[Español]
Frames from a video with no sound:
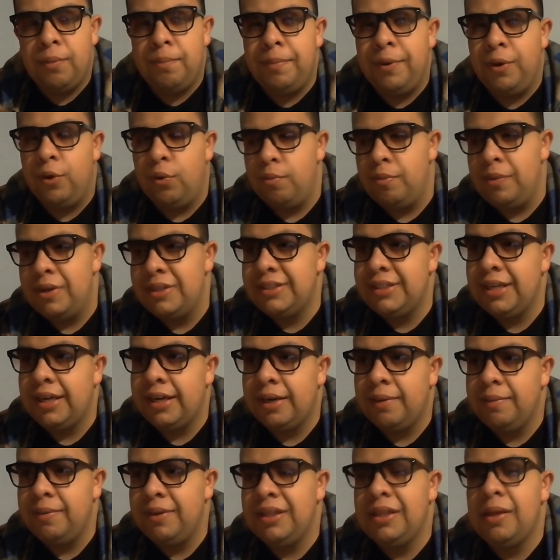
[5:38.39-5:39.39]
pero más
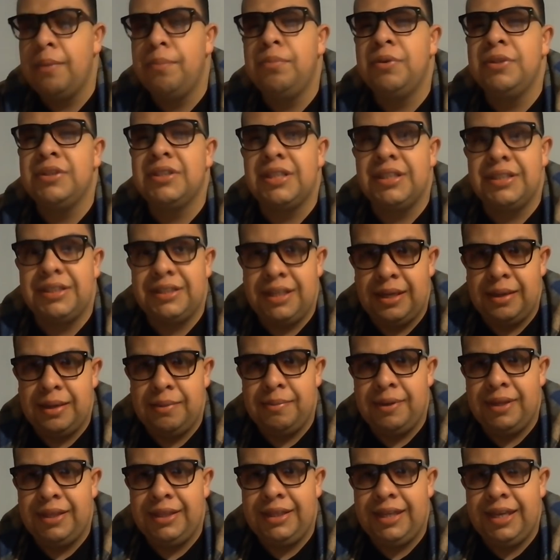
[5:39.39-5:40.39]
arribita, pues que se
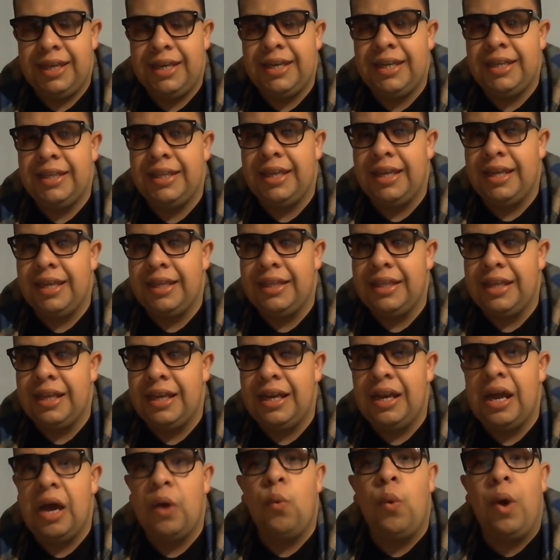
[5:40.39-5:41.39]
mantiene de, del
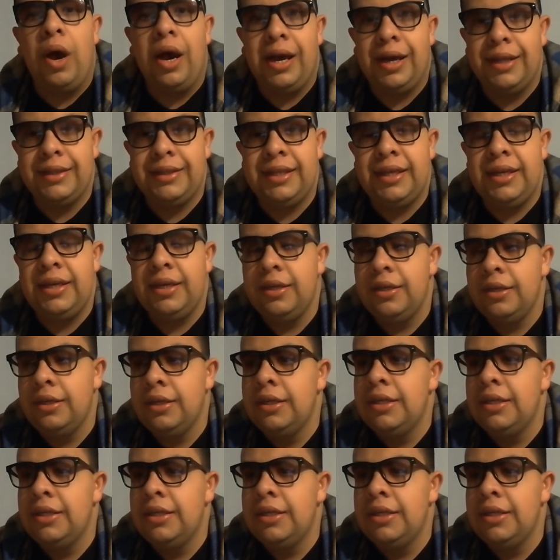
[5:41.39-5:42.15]
aguacate,